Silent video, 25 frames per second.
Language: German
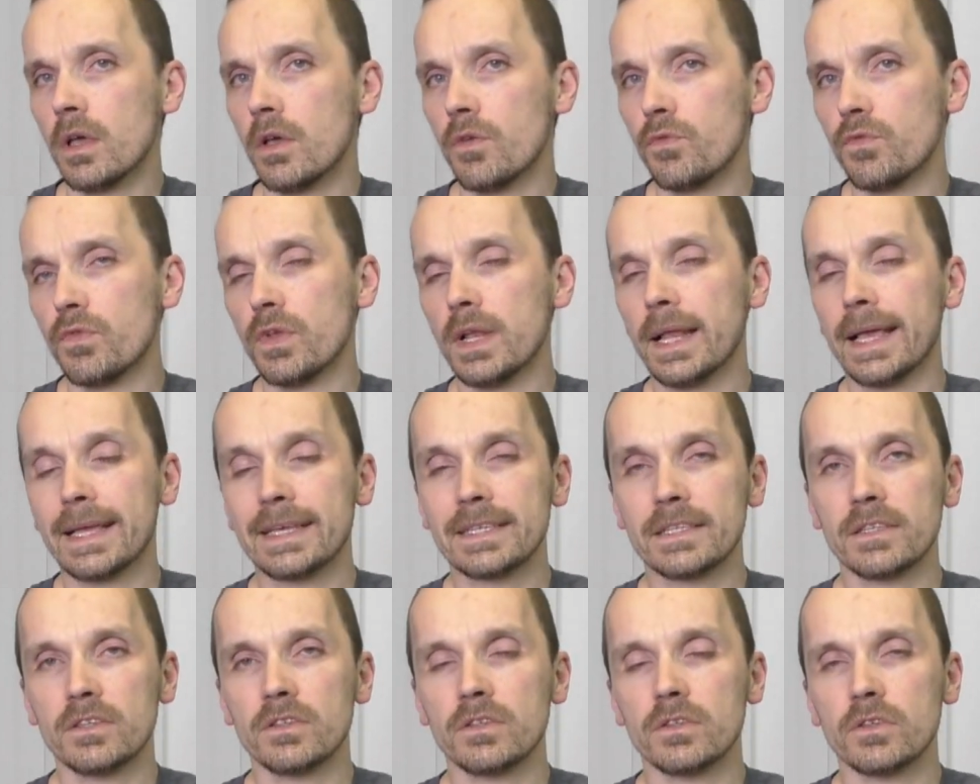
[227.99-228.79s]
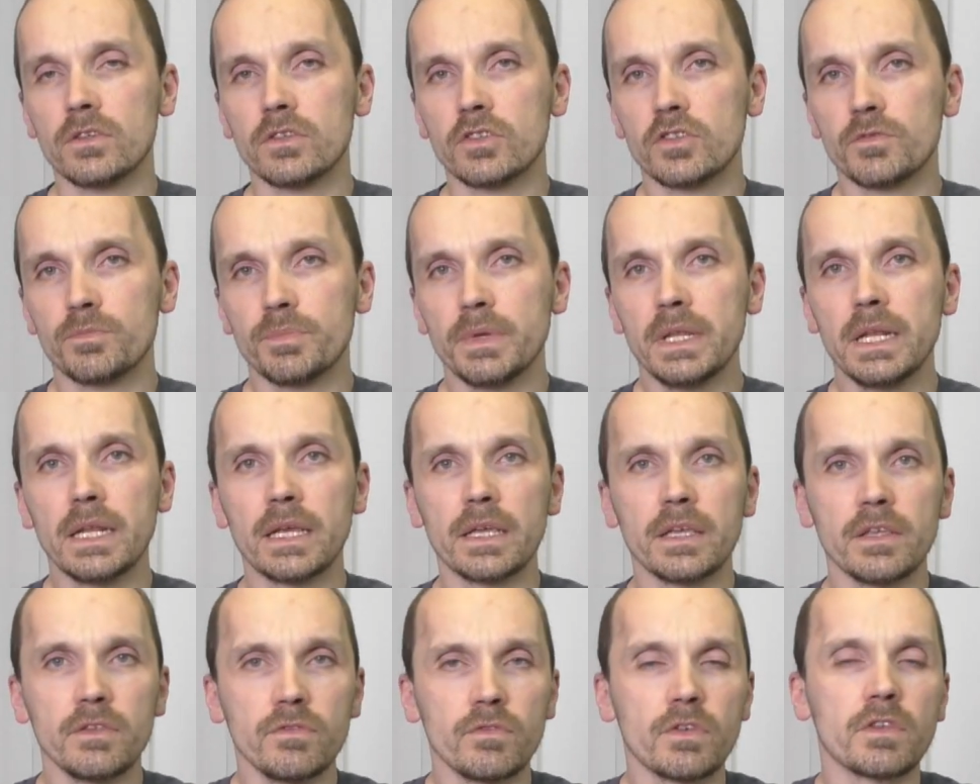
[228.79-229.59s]
vielleicht in Spiele
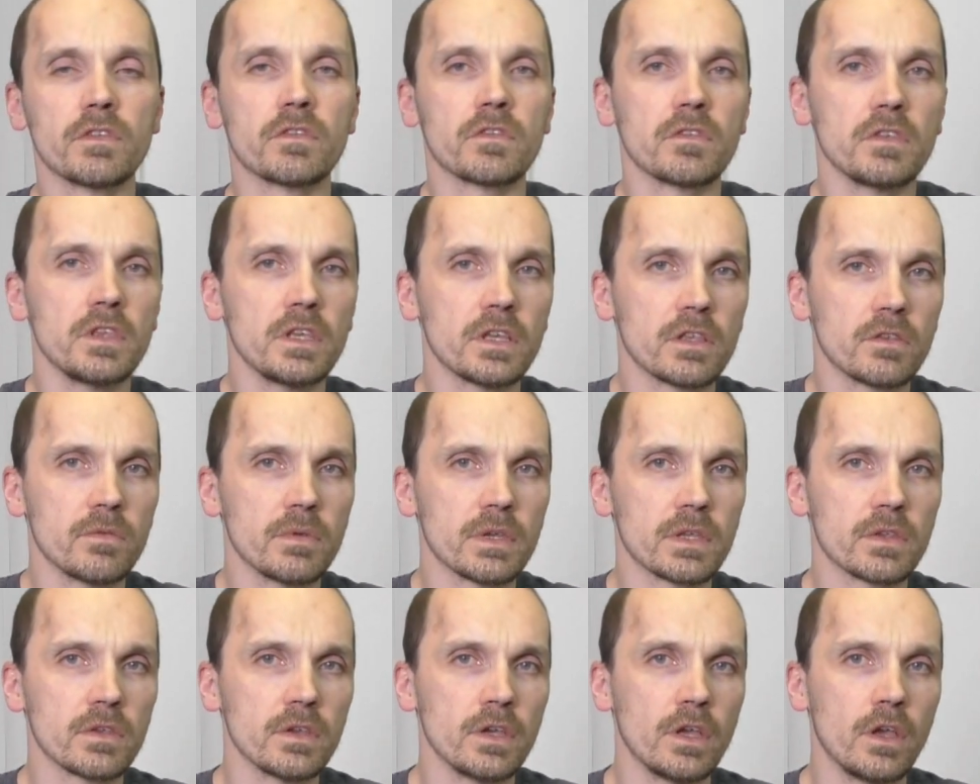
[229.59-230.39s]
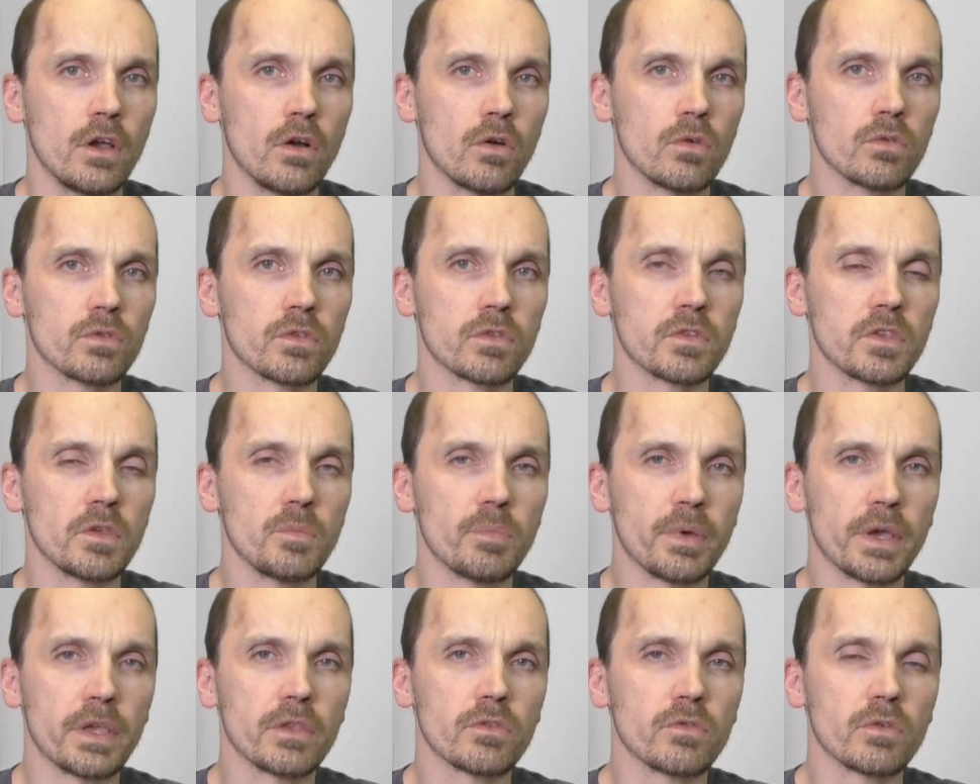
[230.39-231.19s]
investiert wird und die
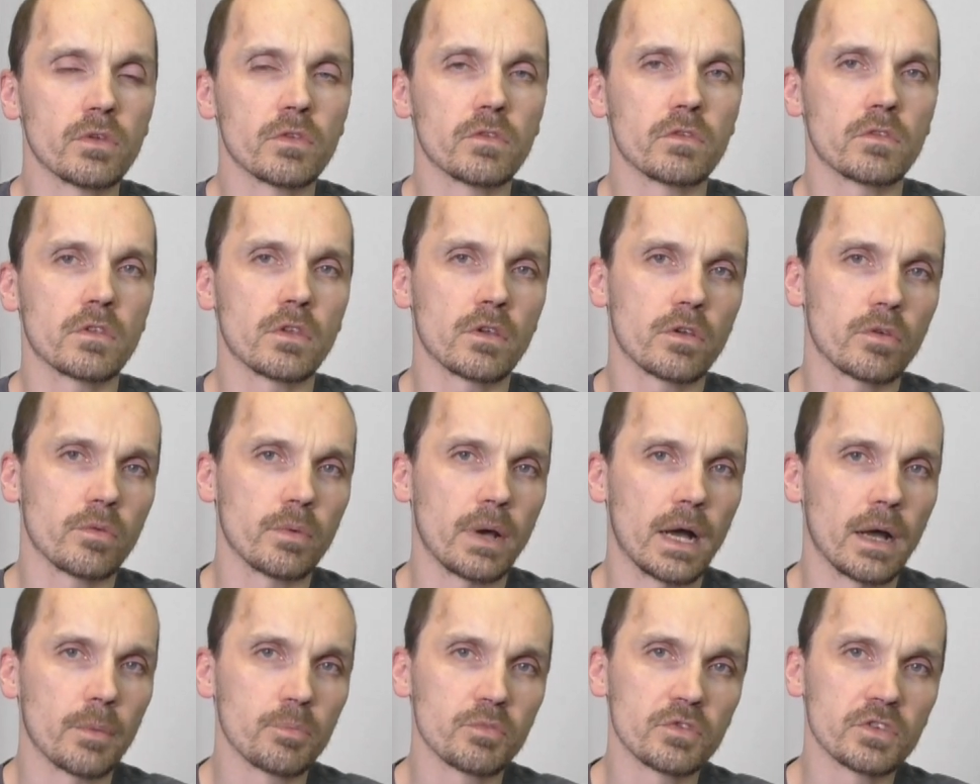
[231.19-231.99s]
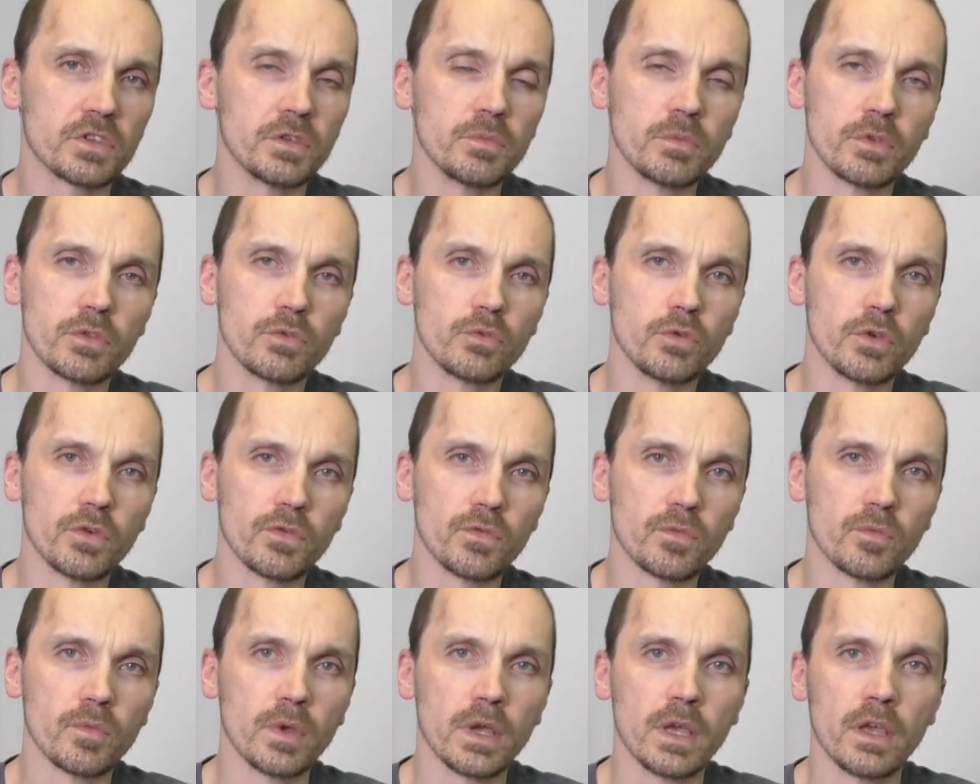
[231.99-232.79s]
Patrons darüber abstimmen
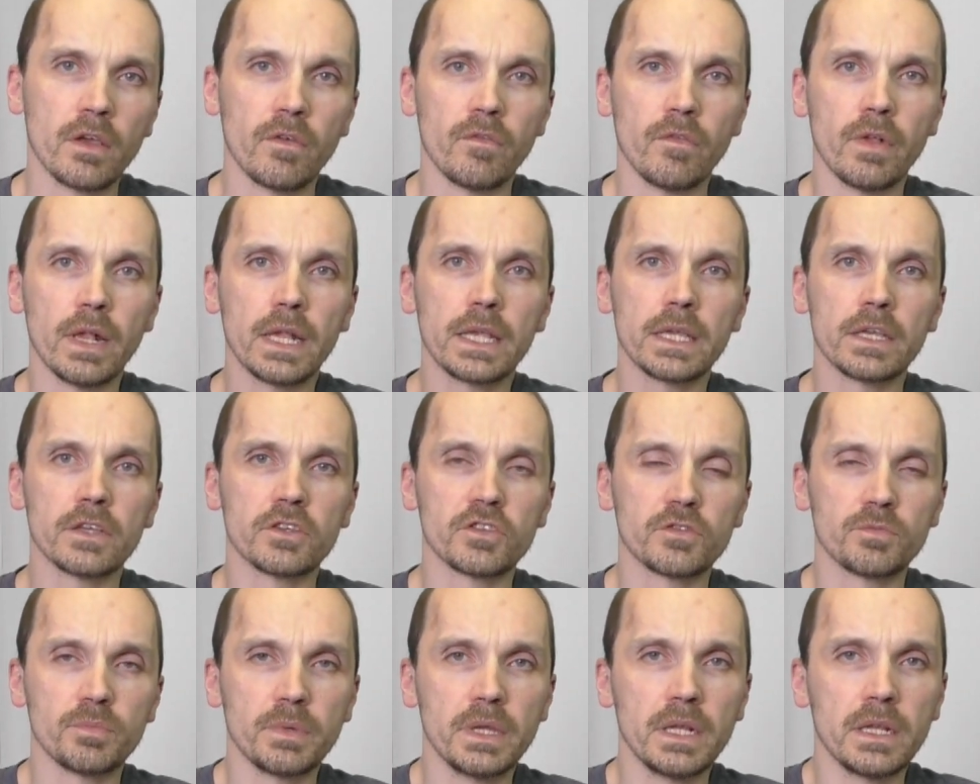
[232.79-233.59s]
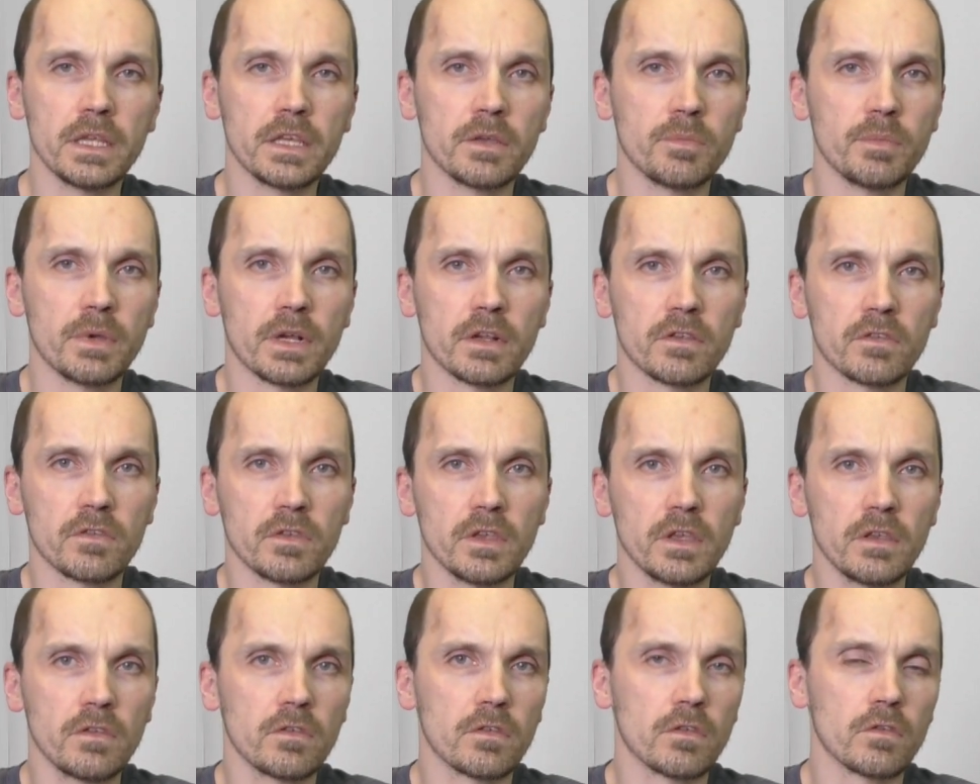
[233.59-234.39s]
dürfen, welches Spiel ich mir als
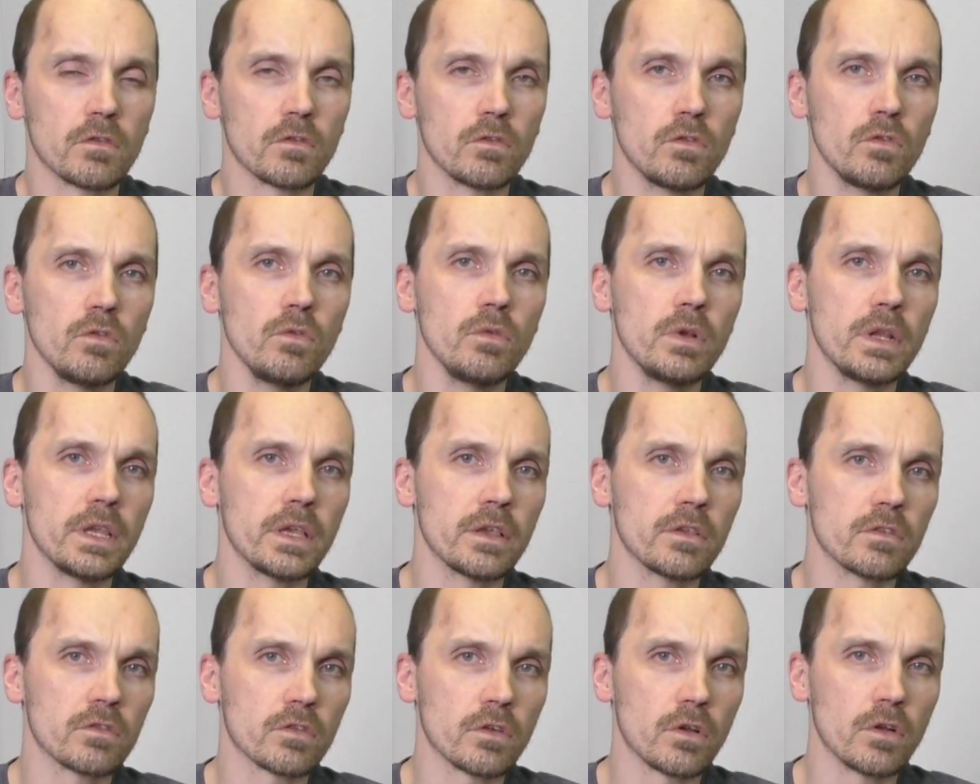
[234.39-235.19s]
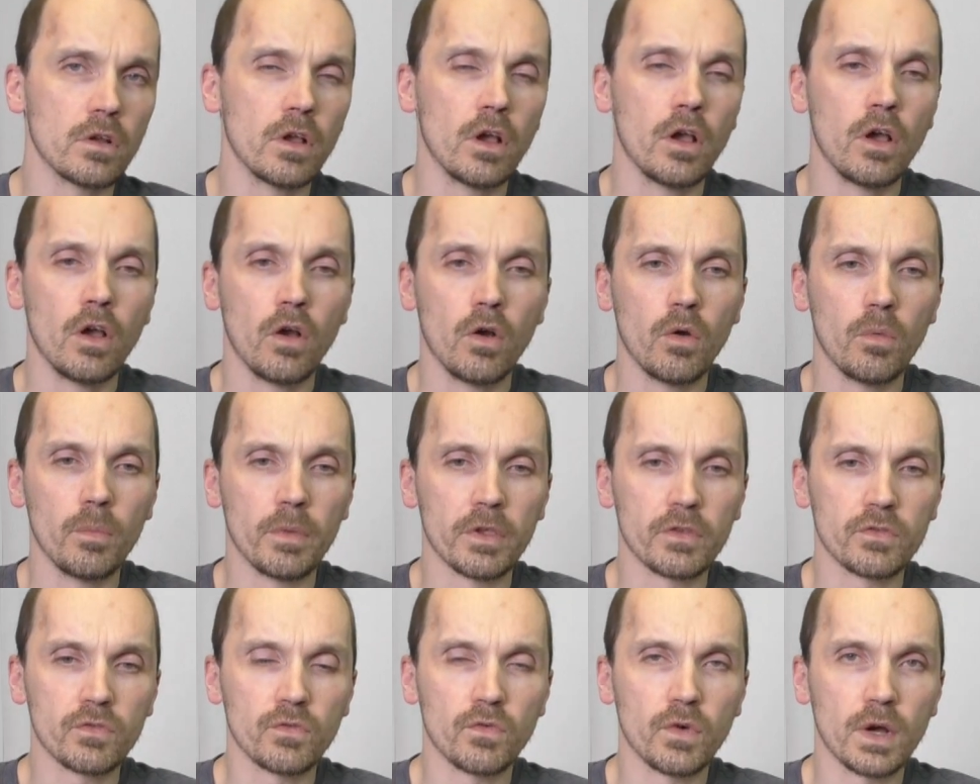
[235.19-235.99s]
nächstes zulegen soll, um
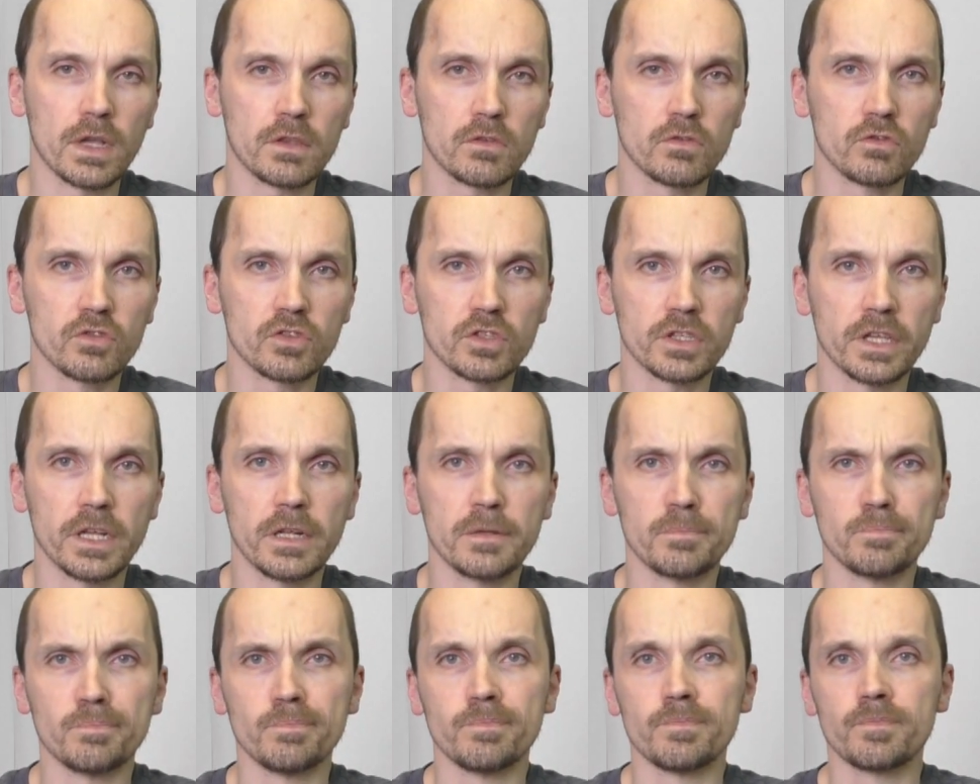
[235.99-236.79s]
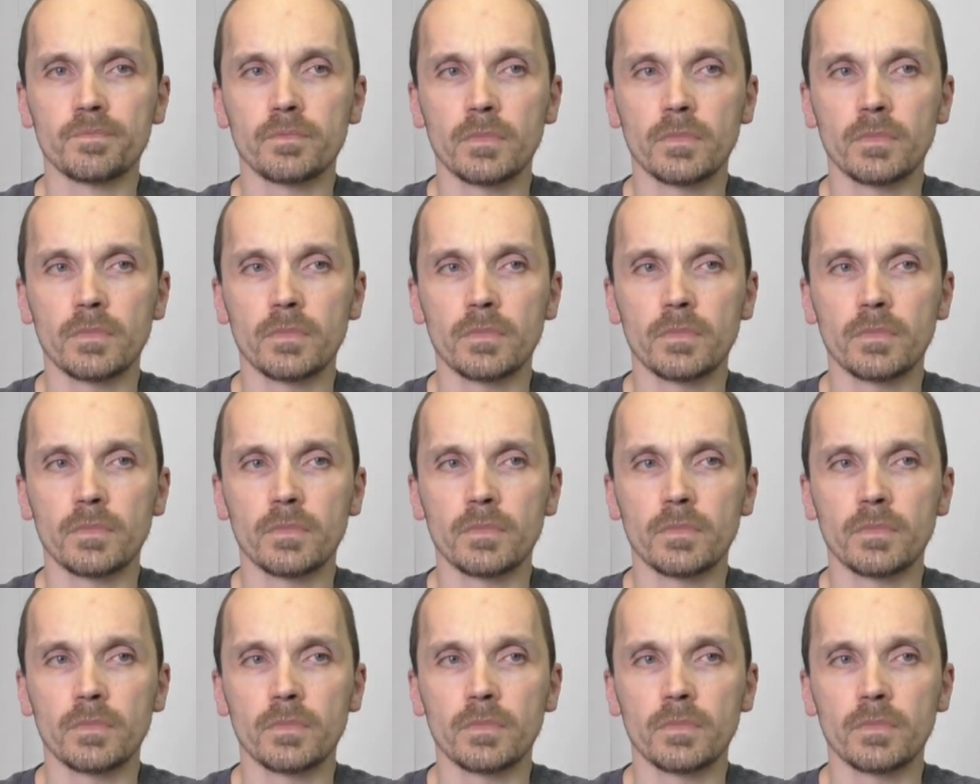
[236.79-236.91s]
es vorzustellen.